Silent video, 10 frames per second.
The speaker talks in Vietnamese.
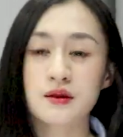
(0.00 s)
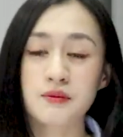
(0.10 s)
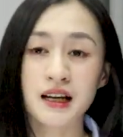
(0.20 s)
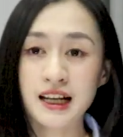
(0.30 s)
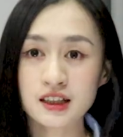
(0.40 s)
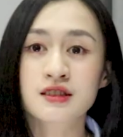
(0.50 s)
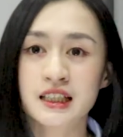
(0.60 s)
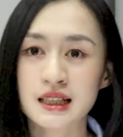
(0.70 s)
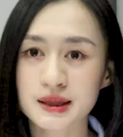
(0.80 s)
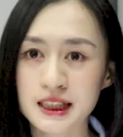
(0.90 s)
Bạn hãy thử
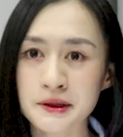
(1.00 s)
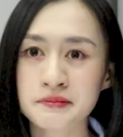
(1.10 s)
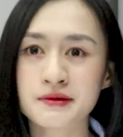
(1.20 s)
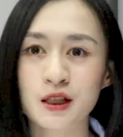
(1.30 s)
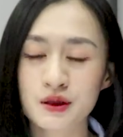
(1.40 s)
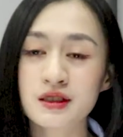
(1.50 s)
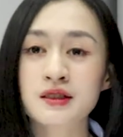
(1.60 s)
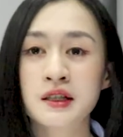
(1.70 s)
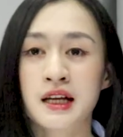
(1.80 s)
nghĩ mà xem, nếu như